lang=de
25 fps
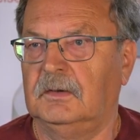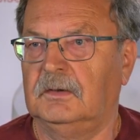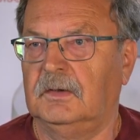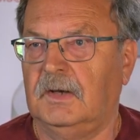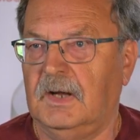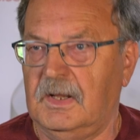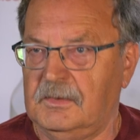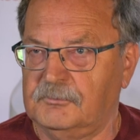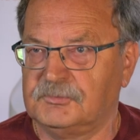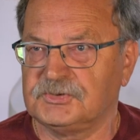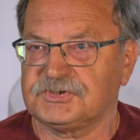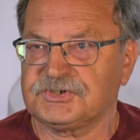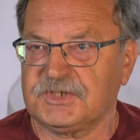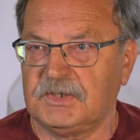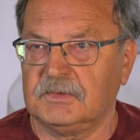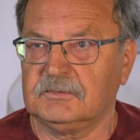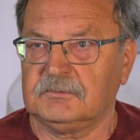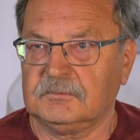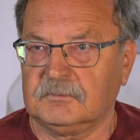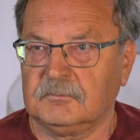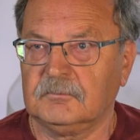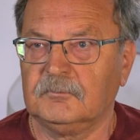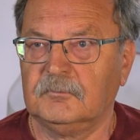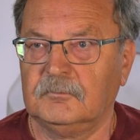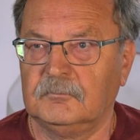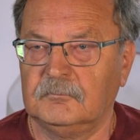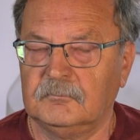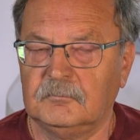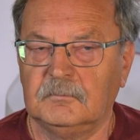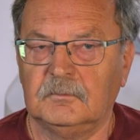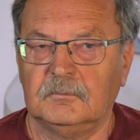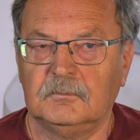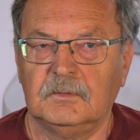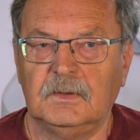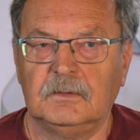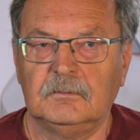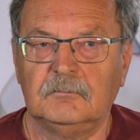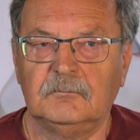Halberstadt
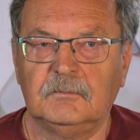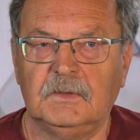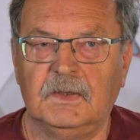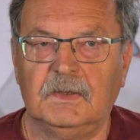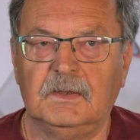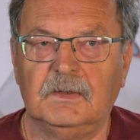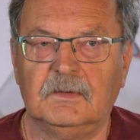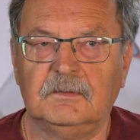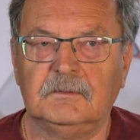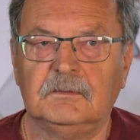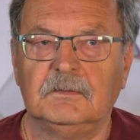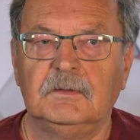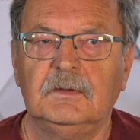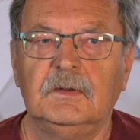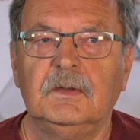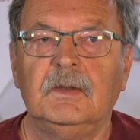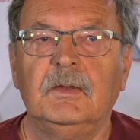äh,